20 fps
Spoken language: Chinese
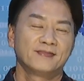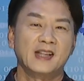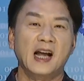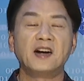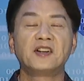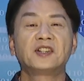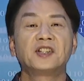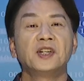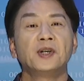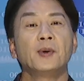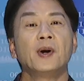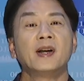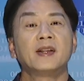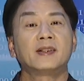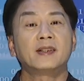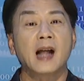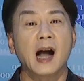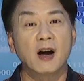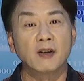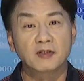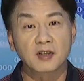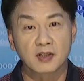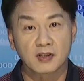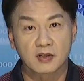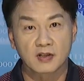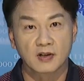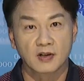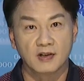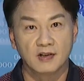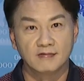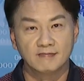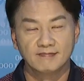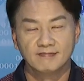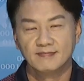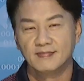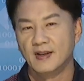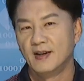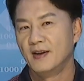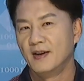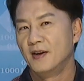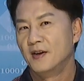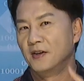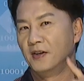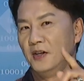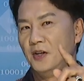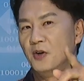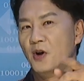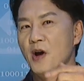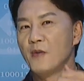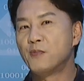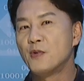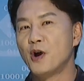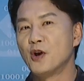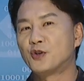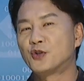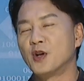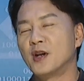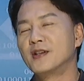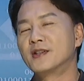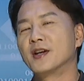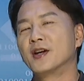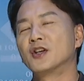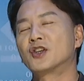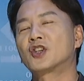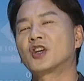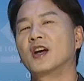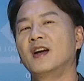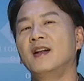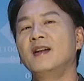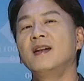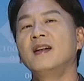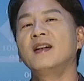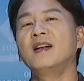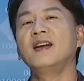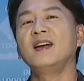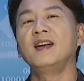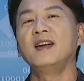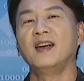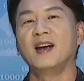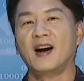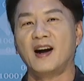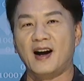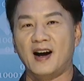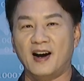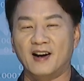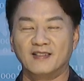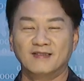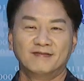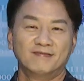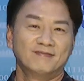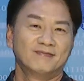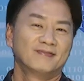当机会到的时候，你会不会选择陈立豪？